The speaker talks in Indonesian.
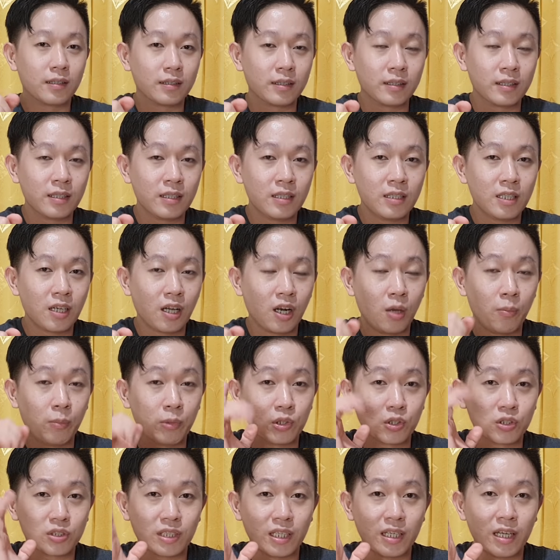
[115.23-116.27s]
ini kalau
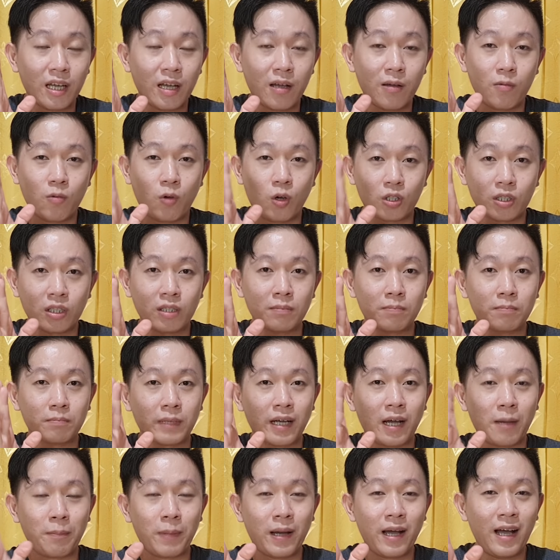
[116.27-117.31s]
menurut saya worth it
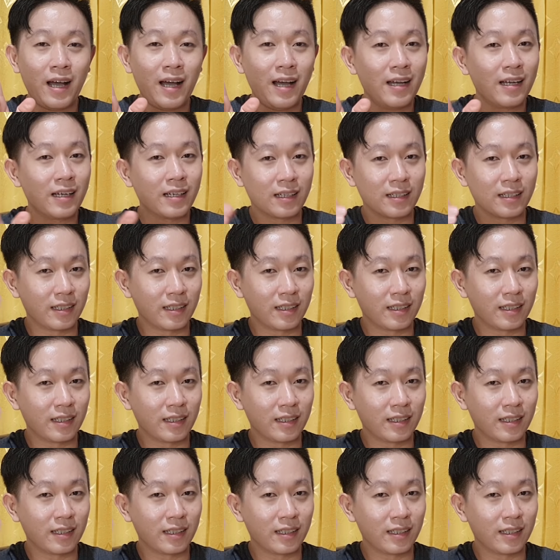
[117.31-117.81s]
mengapa